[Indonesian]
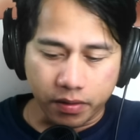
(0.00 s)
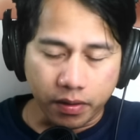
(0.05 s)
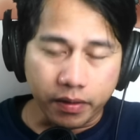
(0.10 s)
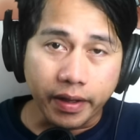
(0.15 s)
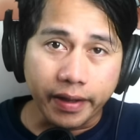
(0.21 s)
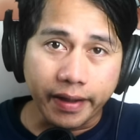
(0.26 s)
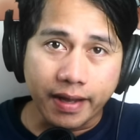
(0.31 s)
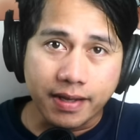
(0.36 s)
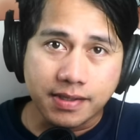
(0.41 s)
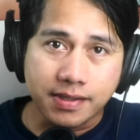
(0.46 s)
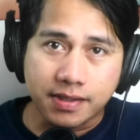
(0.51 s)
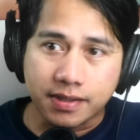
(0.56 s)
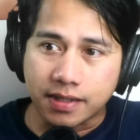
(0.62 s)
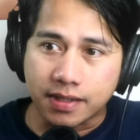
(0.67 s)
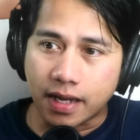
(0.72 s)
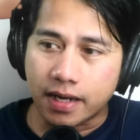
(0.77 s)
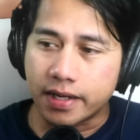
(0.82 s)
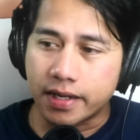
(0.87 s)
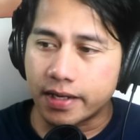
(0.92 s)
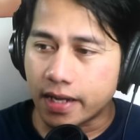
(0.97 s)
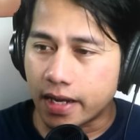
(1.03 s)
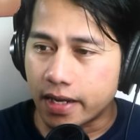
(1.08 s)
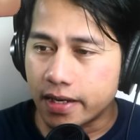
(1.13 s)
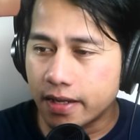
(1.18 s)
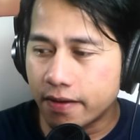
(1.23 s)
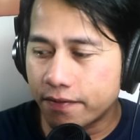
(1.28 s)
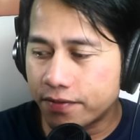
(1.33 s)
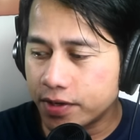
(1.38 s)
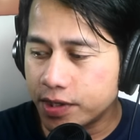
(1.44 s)
Oke okay guys, kali ini
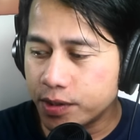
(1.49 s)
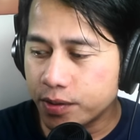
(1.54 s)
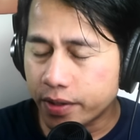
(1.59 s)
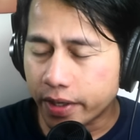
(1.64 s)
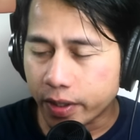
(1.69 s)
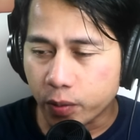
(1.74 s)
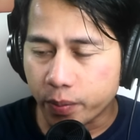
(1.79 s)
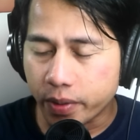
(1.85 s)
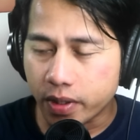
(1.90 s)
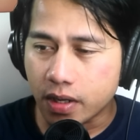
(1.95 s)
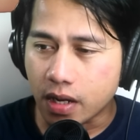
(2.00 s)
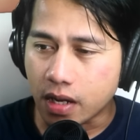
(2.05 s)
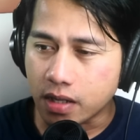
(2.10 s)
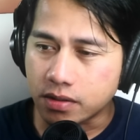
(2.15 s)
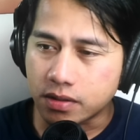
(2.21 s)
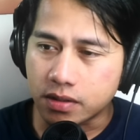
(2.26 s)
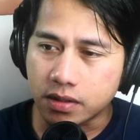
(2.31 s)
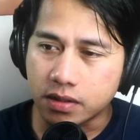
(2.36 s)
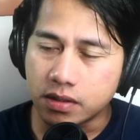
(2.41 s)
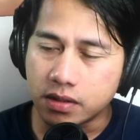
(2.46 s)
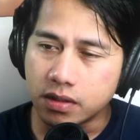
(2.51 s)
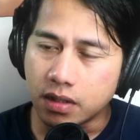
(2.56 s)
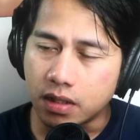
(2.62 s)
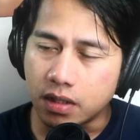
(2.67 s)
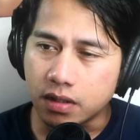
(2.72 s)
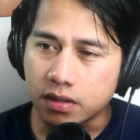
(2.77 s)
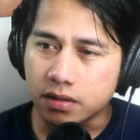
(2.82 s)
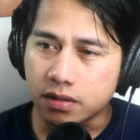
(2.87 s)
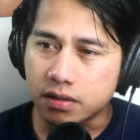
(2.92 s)
ada video rekomendasi
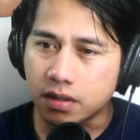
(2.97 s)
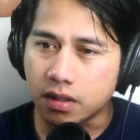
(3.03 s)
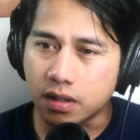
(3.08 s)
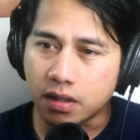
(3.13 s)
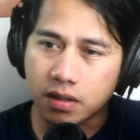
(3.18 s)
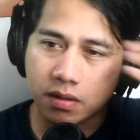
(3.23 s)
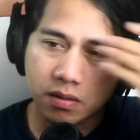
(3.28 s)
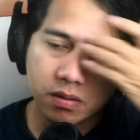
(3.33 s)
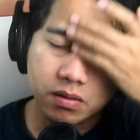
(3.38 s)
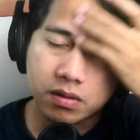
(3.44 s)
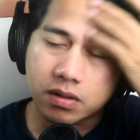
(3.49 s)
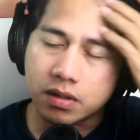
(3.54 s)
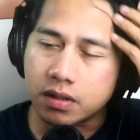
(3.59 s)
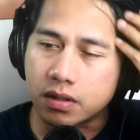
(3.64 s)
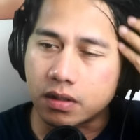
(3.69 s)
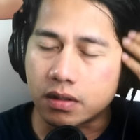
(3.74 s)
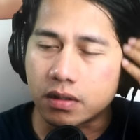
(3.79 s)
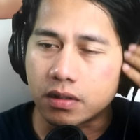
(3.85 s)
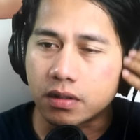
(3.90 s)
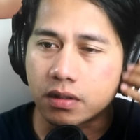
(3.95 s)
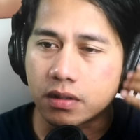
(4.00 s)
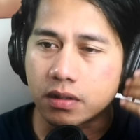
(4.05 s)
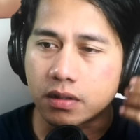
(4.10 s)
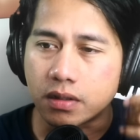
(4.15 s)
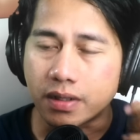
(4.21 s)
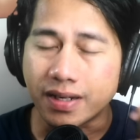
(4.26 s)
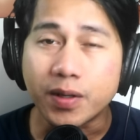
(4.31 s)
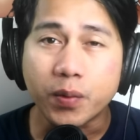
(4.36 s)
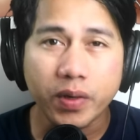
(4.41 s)
atau
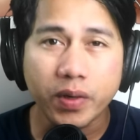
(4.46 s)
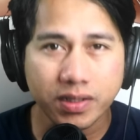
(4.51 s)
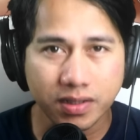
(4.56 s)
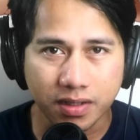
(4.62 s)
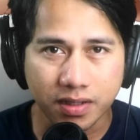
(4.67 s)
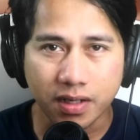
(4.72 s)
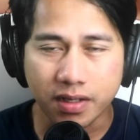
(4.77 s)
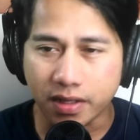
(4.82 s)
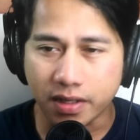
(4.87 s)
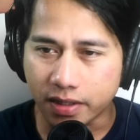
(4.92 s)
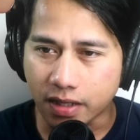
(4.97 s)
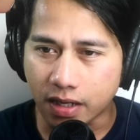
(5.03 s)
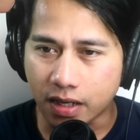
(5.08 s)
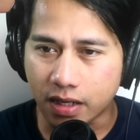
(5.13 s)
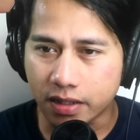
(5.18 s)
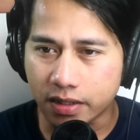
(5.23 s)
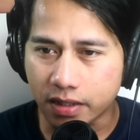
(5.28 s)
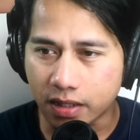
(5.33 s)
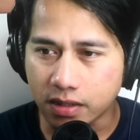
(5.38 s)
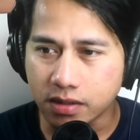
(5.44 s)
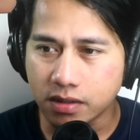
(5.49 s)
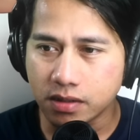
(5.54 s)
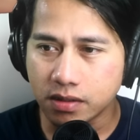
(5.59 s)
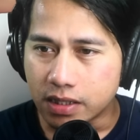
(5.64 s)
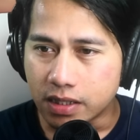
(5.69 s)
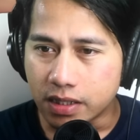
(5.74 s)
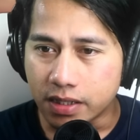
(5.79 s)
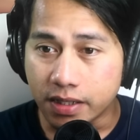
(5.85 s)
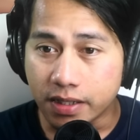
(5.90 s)
uh, request ya dari kalian.
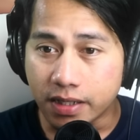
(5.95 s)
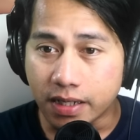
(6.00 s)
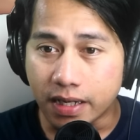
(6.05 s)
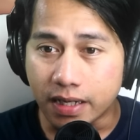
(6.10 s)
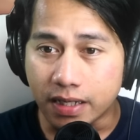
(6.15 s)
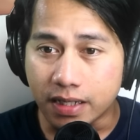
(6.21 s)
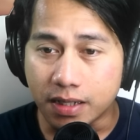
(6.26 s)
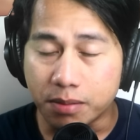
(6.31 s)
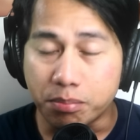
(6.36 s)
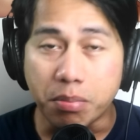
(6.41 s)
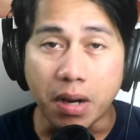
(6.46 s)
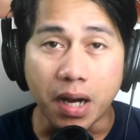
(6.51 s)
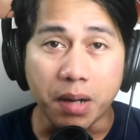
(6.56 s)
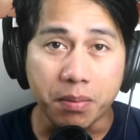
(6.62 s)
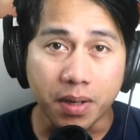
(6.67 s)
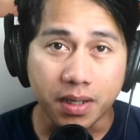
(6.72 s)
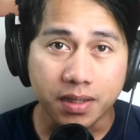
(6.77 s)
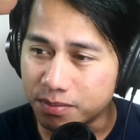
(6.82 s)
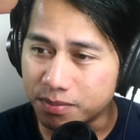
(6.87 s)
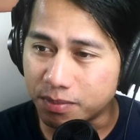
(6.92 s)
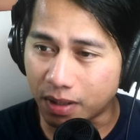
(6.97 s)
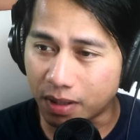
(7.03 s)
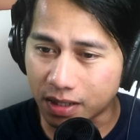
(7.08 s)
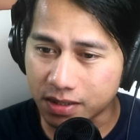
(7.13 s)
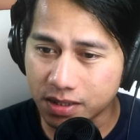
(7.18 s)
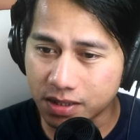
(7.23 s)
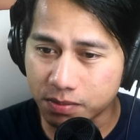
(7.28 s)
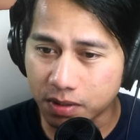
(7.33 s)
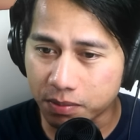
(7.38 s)
Ini dari Bang Mat.
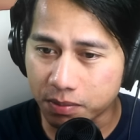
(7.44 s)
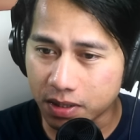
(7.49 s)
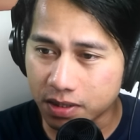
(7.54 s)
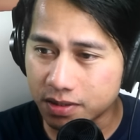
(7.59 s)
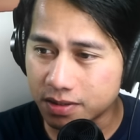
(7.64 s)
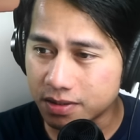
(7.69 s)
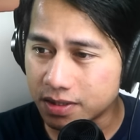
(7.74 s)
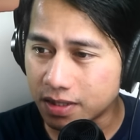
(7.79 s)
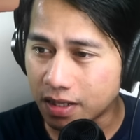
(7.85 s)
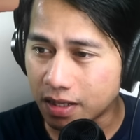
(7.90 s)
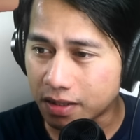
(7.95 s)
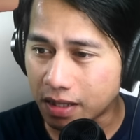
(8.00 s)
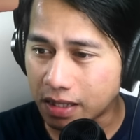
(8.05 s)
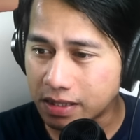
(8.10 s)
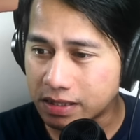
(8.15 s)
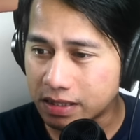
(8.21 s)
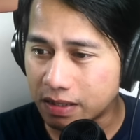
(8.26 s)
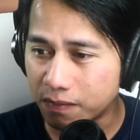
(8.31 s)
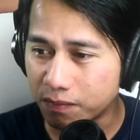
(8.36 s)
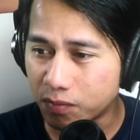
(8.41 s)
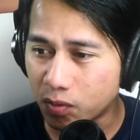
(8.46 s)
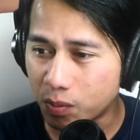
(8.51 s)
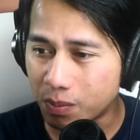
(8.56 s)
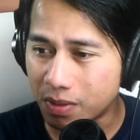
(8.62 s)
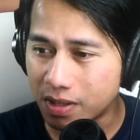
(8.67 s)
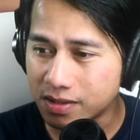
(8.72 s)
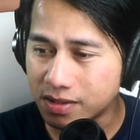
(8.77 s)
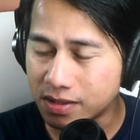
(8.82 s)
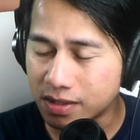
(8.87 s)
Makasih Bang Mat atas
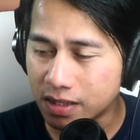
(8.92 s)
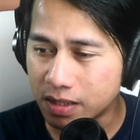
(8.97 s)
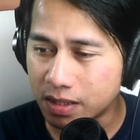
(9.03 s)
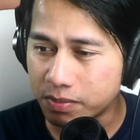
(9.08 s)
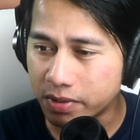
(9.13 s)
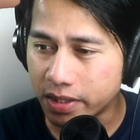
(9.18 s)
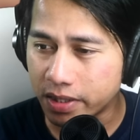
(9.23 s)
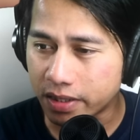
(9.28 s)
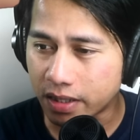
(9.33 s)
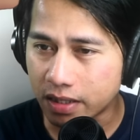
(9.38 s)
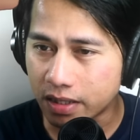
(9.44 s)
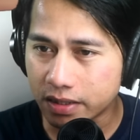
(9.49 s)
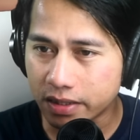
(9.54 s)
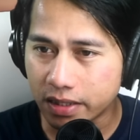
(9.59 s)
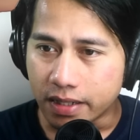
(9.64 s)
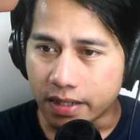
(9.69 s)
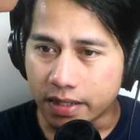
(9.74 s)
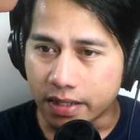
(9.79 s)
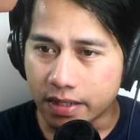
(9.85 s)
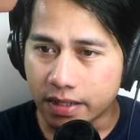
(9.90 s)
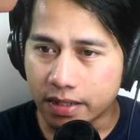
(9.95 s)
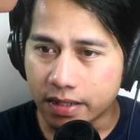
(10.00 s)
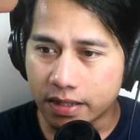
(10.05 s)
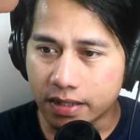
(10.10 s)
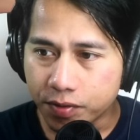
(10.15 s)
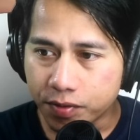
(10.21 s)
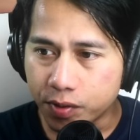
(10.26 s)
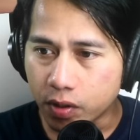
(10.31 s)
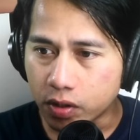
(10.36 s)
informasi yang diberikan.
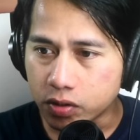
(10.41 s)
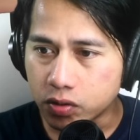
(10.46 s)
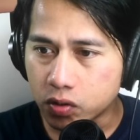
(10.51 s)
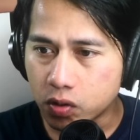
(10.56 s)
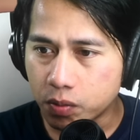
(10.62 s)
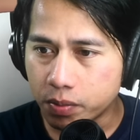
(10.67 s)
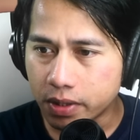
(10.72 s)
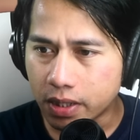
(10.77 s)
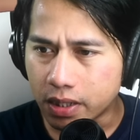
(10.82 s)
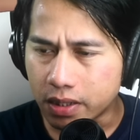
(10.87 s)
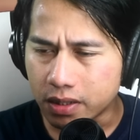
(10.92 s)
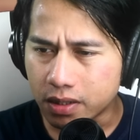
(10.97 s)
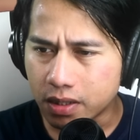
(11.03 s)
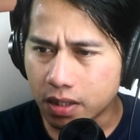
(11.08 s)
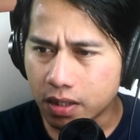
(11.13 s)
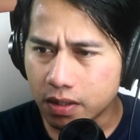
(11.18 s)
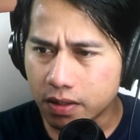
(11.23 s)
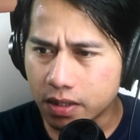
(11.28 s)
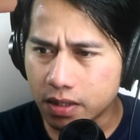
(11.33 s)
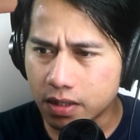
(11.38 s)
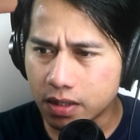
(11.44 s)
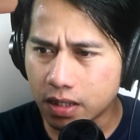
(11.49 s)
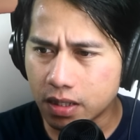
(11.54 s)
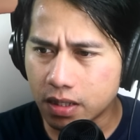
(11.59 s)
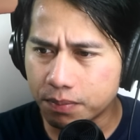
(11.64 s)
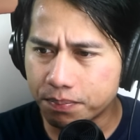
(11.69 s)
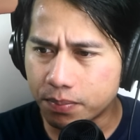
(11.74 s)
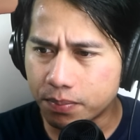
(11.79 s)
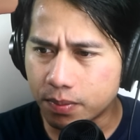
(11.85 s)
Ini video yang cukup menarik ya. Ini
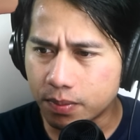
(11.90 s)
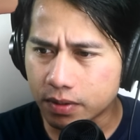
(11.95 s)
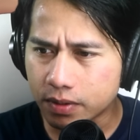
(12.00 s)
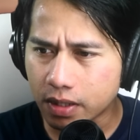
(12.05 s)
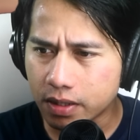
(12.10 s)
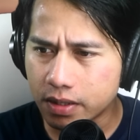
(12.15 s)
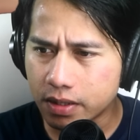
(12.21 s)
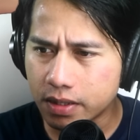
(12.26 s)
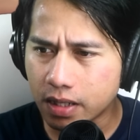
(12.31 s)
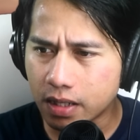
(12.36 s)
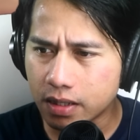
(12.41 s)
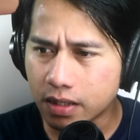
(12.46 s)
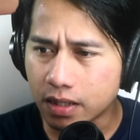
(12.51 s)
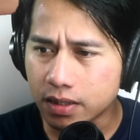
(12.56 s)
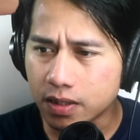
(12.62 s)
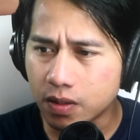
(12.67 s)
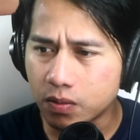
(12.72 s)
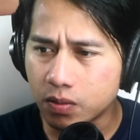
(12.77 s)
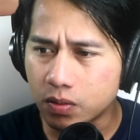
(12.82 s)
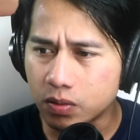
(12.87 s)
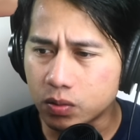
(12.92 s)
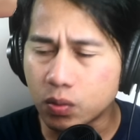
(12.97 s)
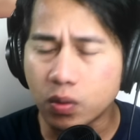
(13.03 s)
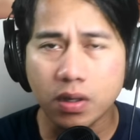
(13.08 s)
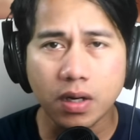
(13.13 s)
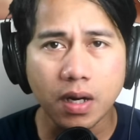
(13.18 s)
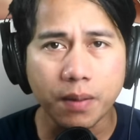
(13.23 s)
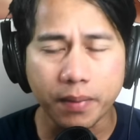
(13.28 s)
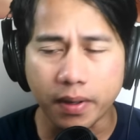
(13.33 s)
ada pertandingan atau
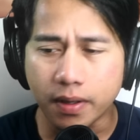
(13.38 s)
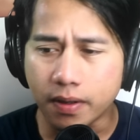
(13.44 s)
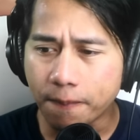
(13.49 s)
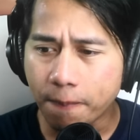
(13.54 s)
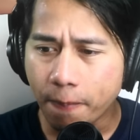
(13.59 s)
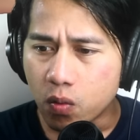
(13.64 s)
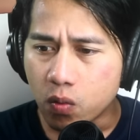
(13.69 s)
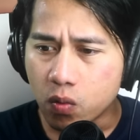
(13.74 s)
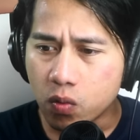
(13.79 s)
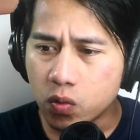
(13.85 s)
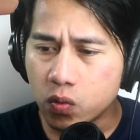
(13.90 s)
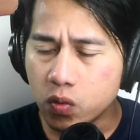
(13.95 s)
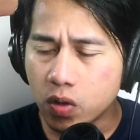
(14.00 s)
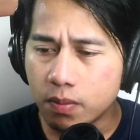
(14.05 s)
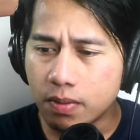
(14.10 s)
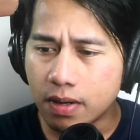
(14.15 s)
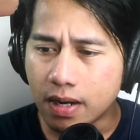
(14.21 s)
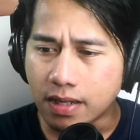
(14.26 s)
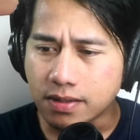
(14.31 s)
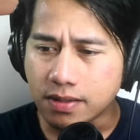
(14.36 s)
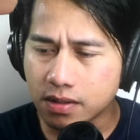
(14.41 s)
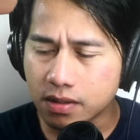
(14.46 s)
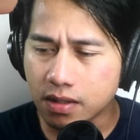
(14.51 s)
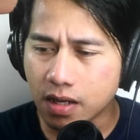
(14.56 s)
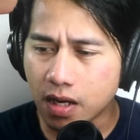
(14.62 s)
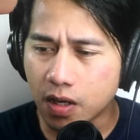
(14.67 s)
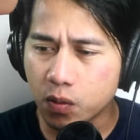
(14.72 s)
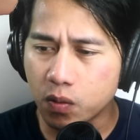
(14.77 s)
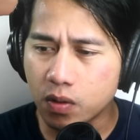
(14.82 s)
turnamen U12
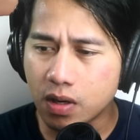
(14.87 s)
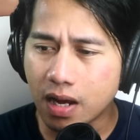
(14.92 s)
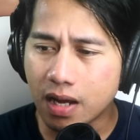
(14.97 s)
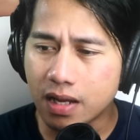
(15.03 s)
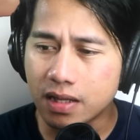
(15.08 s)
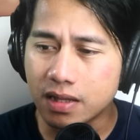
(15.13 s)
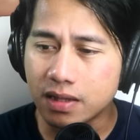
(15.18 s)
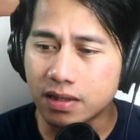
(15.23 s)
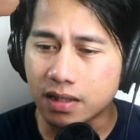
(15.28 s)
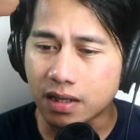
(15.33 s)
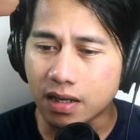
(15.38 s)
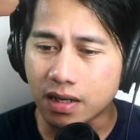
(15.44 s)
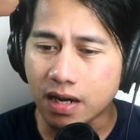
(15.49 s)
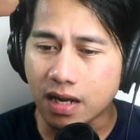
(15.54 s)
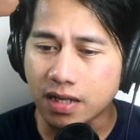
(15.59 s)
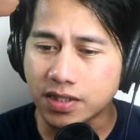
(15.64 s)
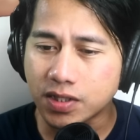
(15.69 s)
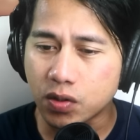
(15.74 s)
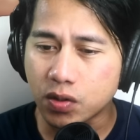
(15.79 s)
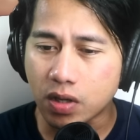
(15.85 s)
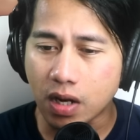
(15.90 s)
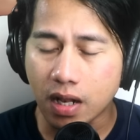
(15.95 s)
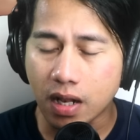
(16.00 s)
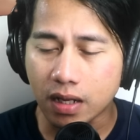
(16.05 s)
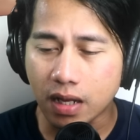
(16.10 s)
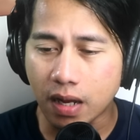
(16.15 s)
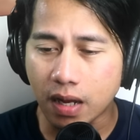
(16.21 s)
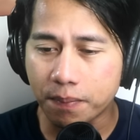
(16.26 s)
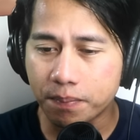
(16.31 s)
Garuda
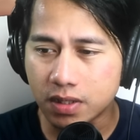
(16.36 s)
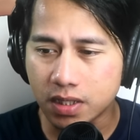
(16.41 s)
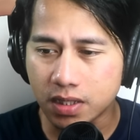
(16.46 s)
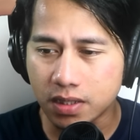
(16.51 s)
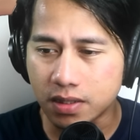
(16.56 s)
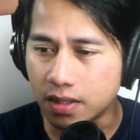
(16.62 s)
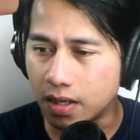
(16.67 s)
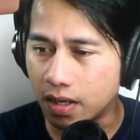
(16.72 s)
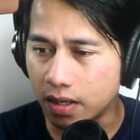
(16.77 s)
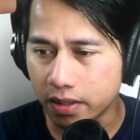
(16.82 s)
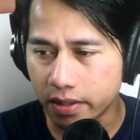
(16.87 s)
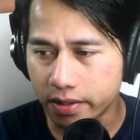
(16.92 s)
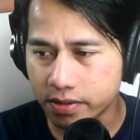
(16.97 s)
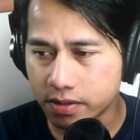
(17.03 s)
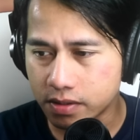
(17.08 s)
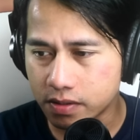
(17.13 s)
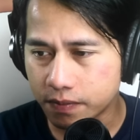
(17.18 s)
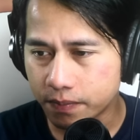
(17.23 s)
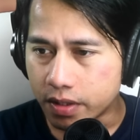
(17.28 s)
International Cup 3 guys.